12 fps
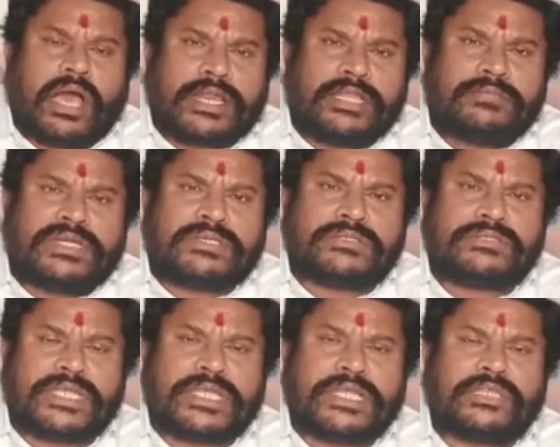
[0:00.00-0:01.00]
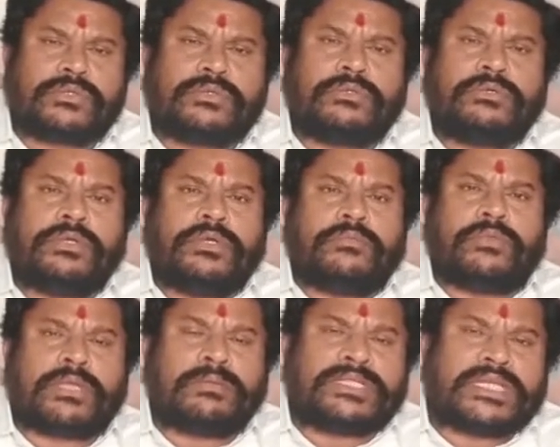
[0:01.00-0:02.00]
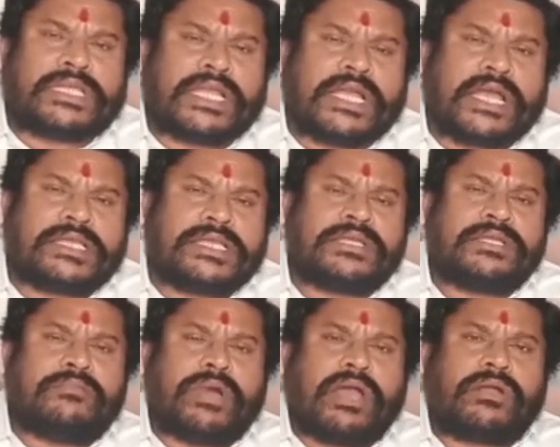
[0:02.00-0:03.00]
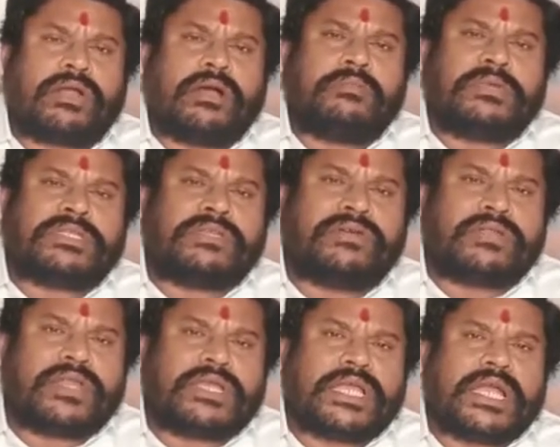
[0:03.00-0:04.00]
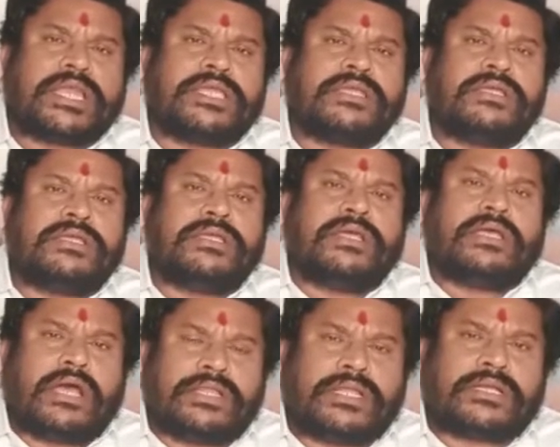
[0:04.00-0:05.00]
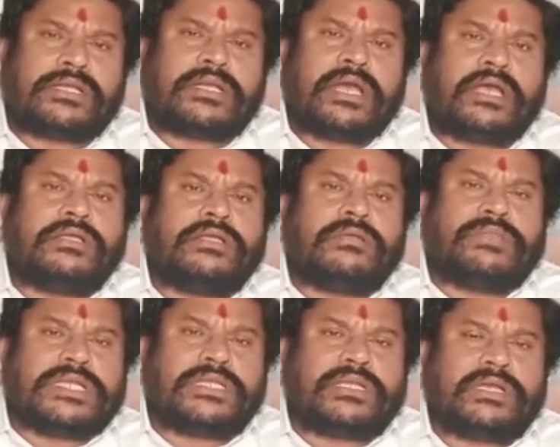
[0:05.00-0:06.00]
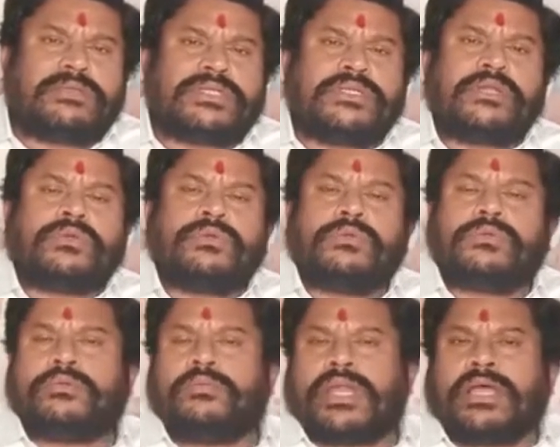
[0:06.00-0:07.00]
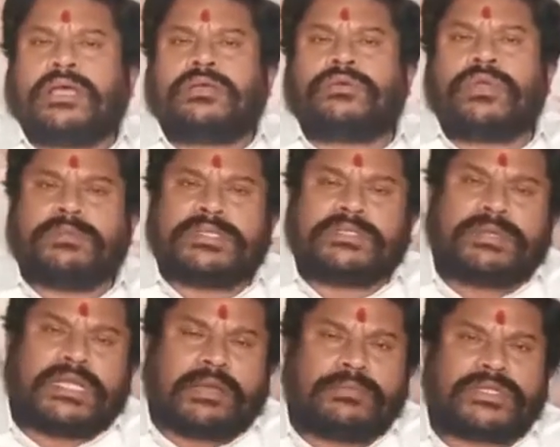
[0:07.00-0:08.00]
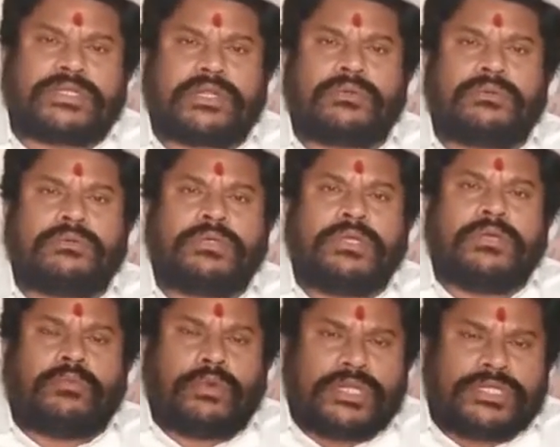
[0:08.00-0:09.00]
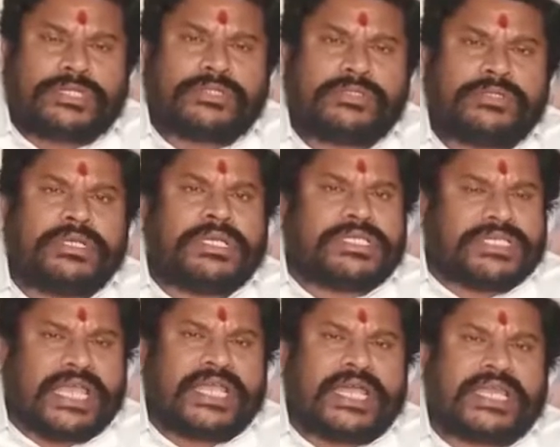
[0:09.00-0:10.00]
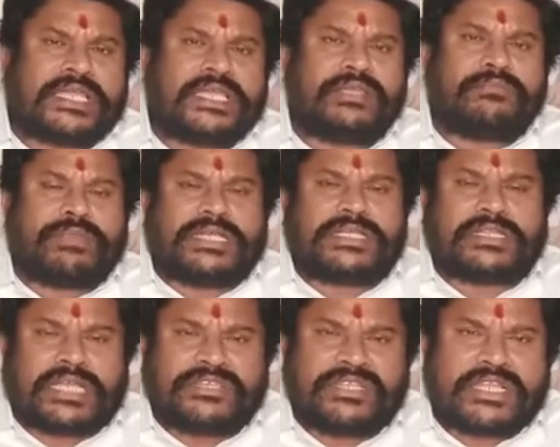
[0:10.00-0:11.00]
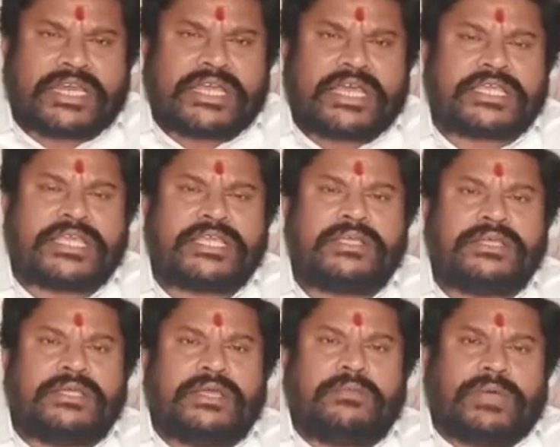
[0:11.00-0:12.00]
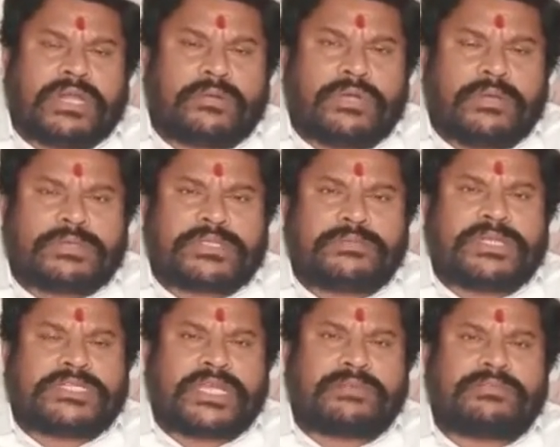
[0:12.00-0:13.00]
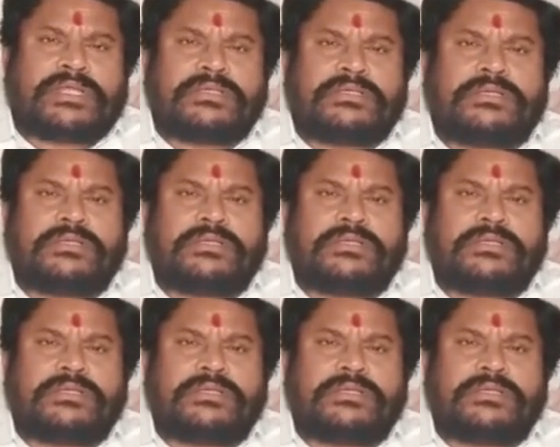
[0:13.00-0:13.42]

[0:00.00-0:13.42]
అరేంజ్మెంట్స్ జరిగినందుకు ముఖ్యమంత్రికే కానీ మా యొక్క మంత్రివర్యులకే కానీ అదే రకంగా మేడ్చల్ కమిషనర్కు మన గుళ్ళపచ్చపల్లి కమిషనర్కు పోలీసు సిఐ గారికి మేడ్చల్ తహసీల్దార్ గారికి మన గుళ్ళపచ్చపల్లి చైర్మన్